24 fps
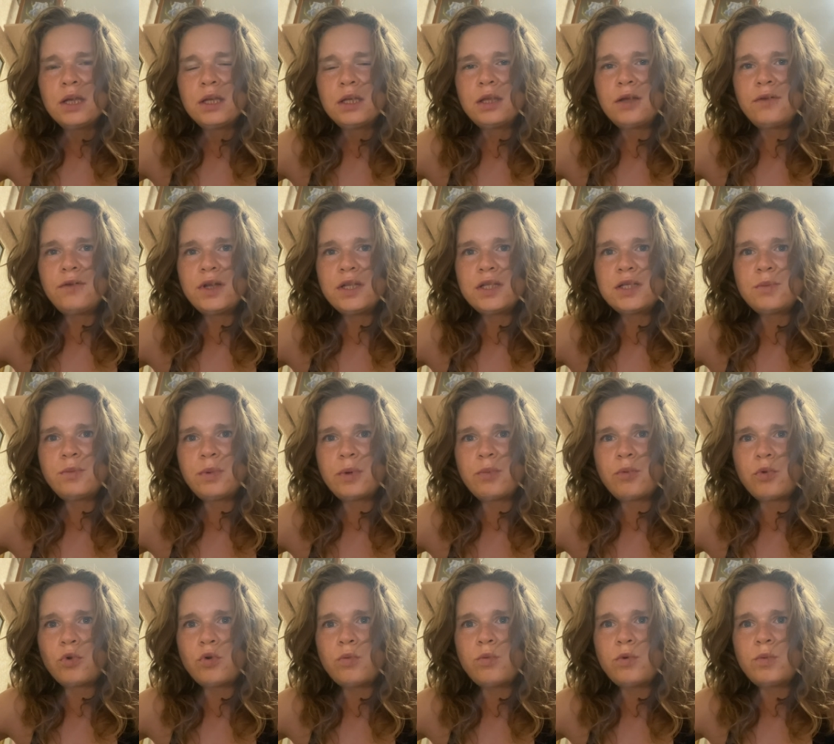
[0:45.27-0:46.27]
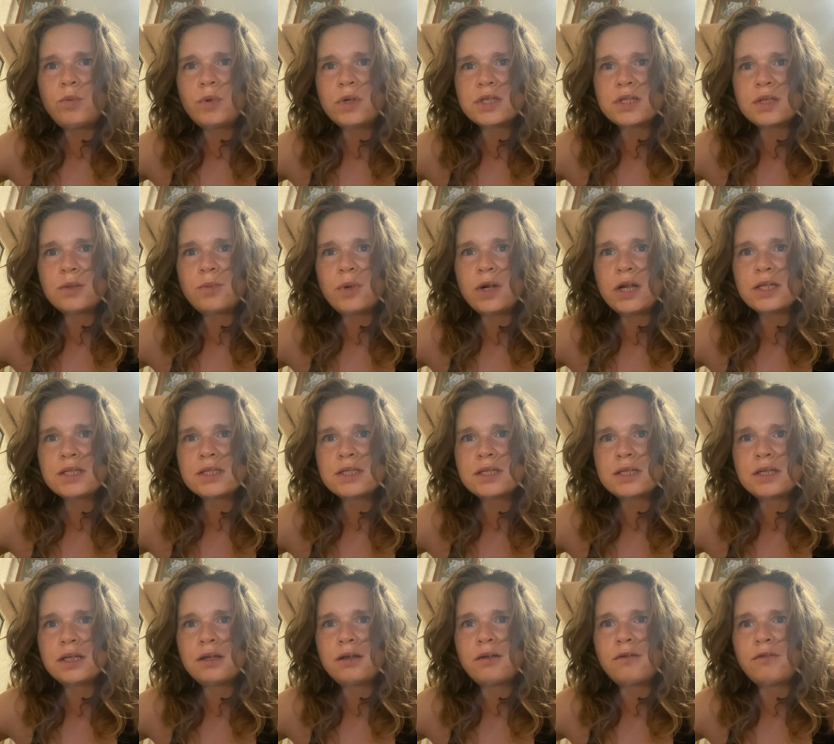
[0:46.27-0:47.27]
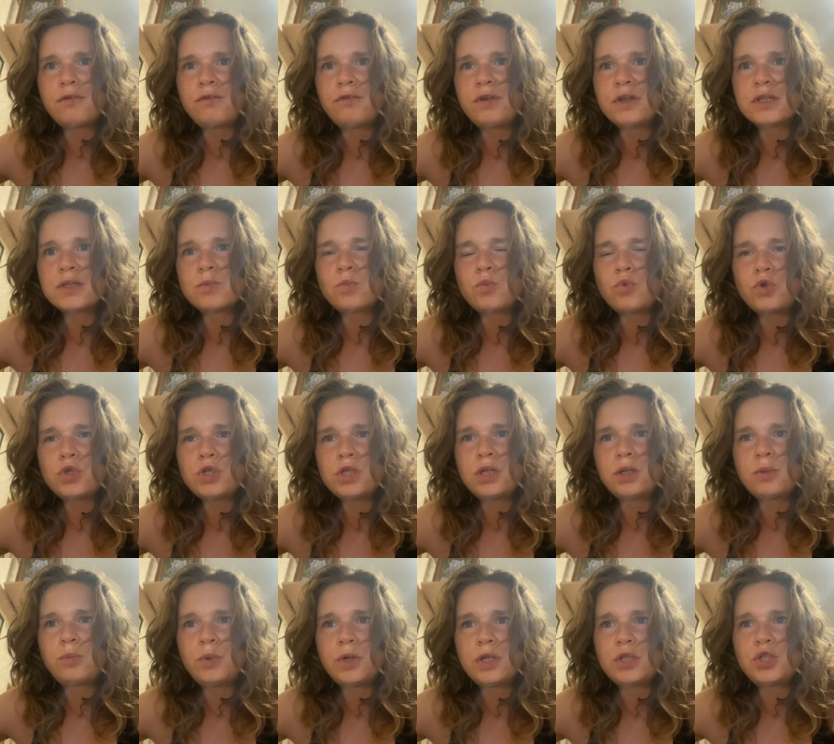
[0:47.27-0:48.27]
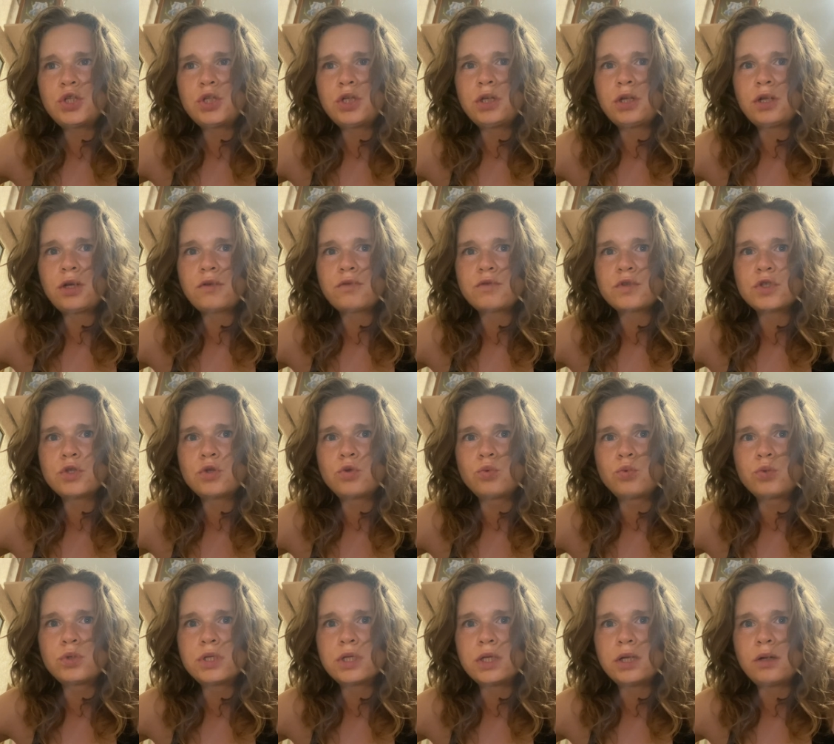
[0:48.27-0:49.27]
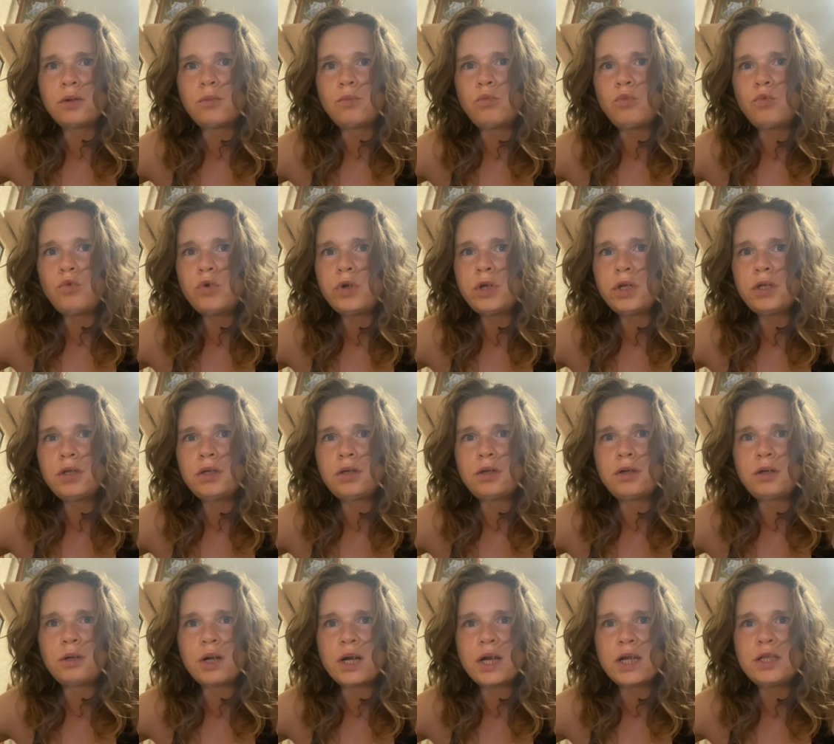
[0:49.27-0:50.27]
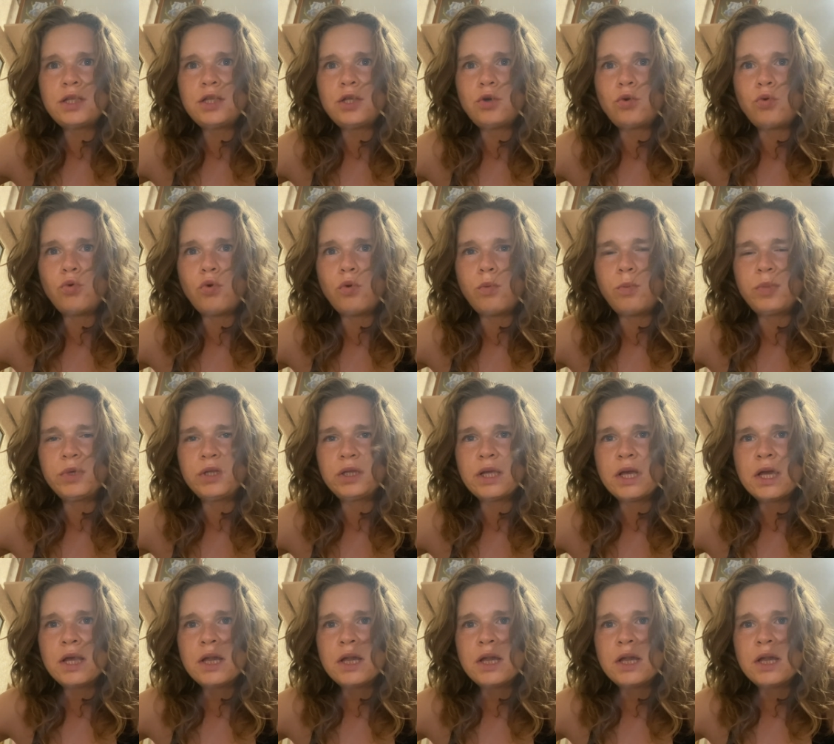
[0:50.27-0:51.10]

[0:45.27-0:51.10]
И давайте попробуем разобраться в возможных причинах вздутия. Мой а, ранний опыт.